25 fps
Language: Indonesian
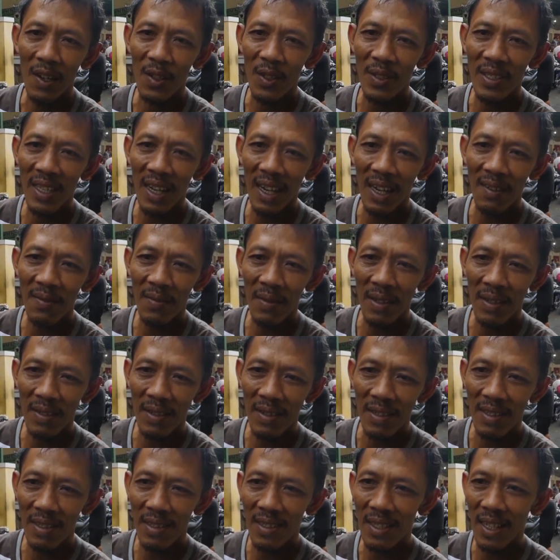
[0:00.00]
Harusnya kan
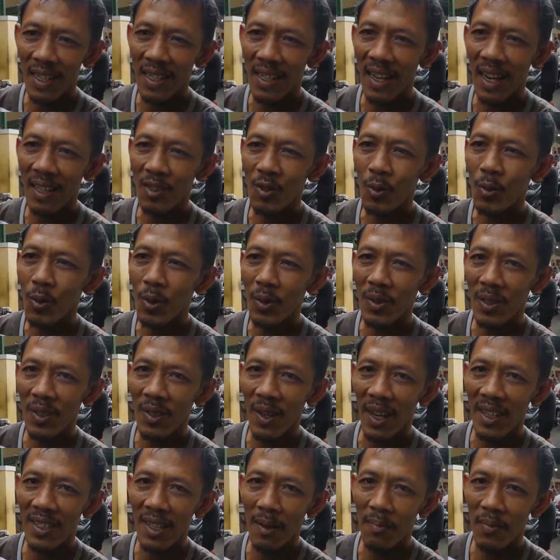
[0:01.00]
segera turun
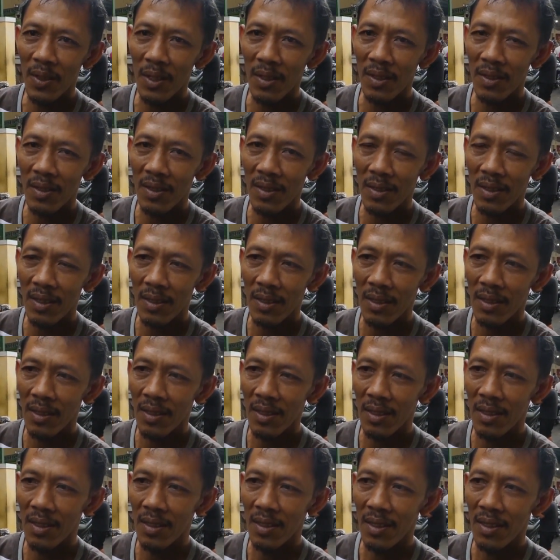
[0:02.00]
tuh ayam itu.
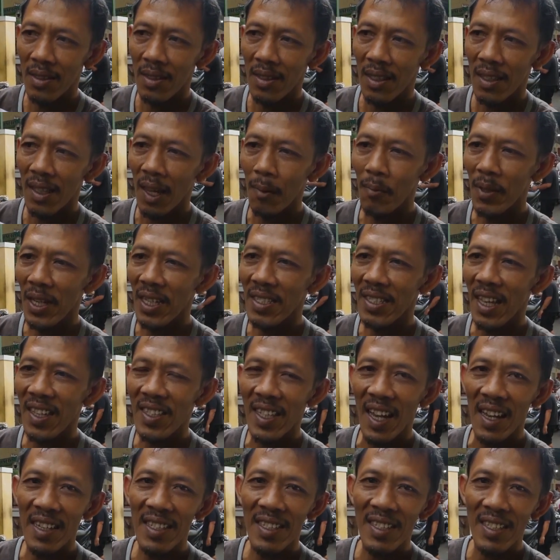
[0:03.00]
Hmm. Tapi
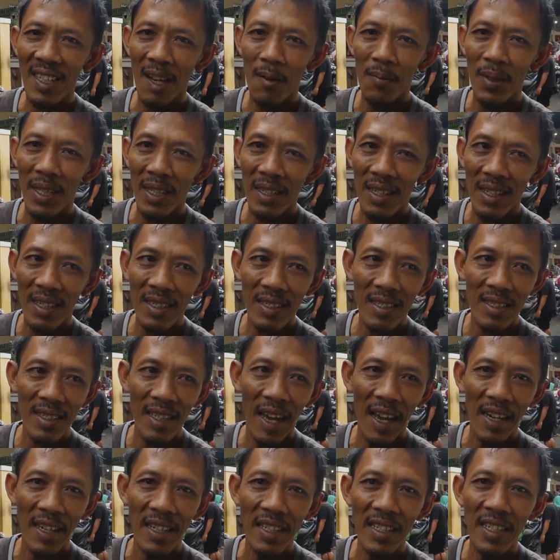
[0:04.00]
kenyataannya ya sampai
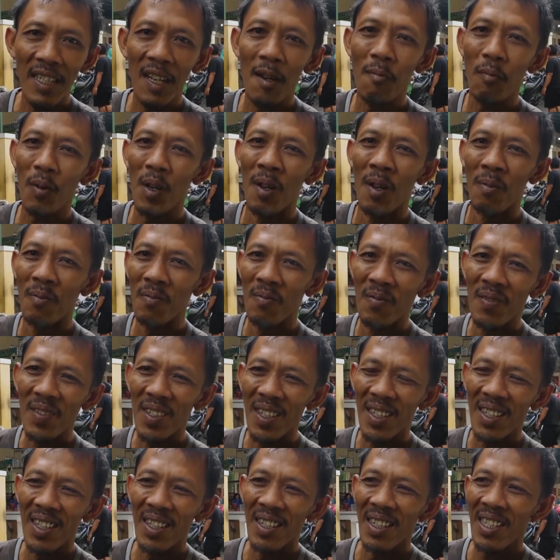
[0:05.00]
hari ini belum.
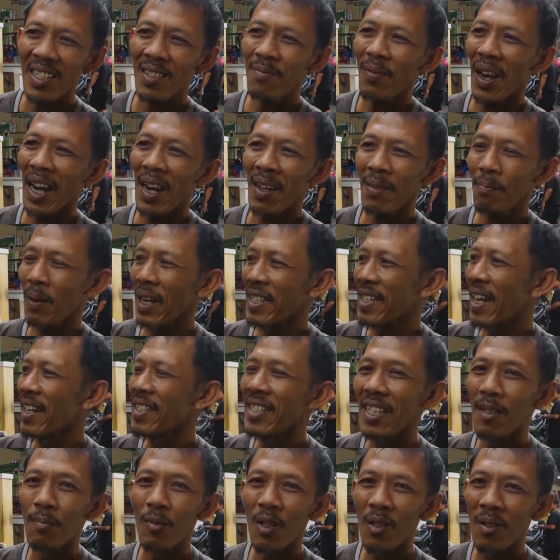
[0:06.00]
Ini malah pada
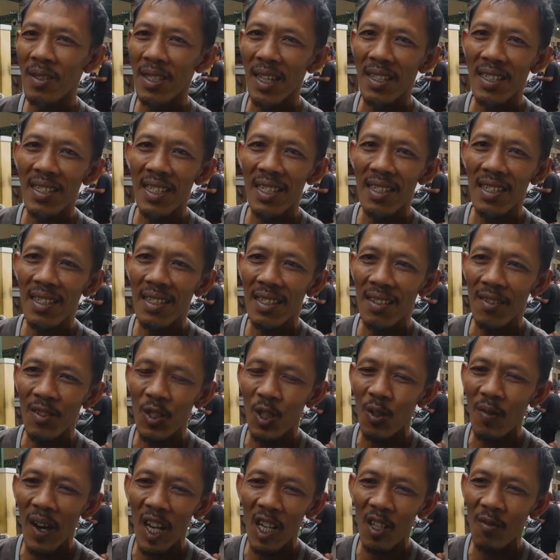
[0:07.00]
demo, jadi
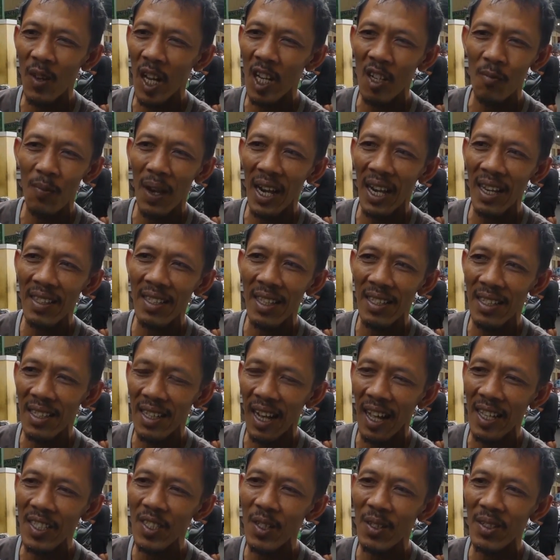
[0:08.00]
untuk warung-warung makan jadi
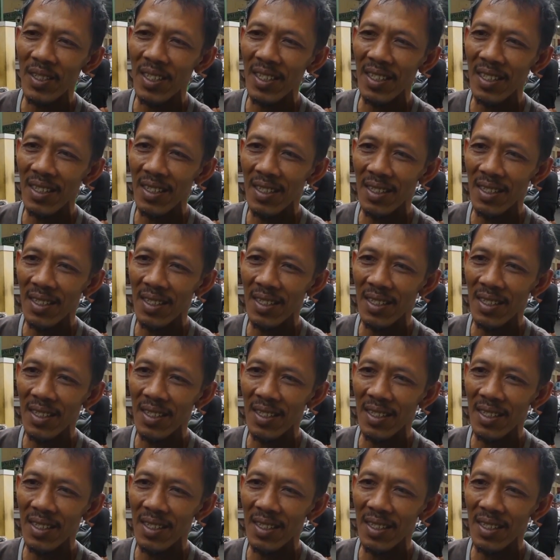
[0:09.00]
kacau.